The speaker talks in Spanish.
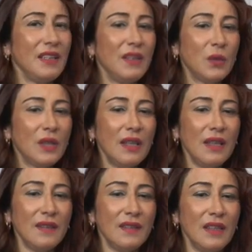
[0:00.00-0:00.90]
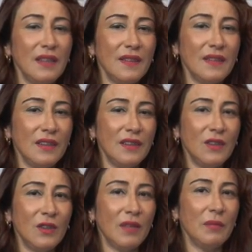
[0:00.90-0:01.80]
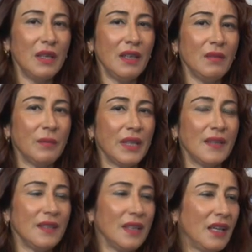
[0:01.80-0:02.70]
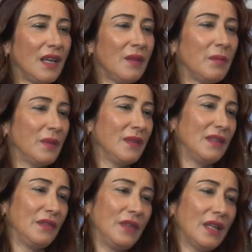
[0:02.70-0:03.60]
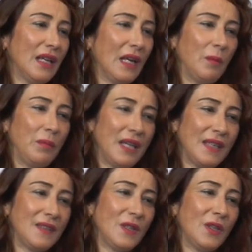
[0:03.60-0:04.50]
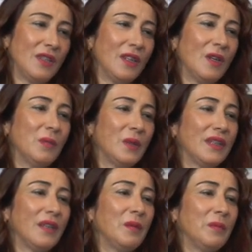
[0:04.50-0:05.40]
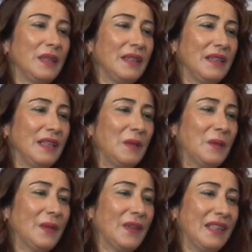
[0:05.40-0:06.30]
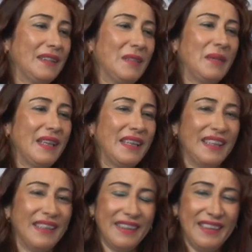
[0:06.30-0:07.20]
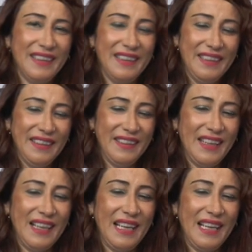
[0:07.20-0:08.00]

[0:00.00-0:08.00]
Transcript: y ustedes en ese sentido también parece que eh, se fijan en los precios, de cómo está competitivo el tema de, de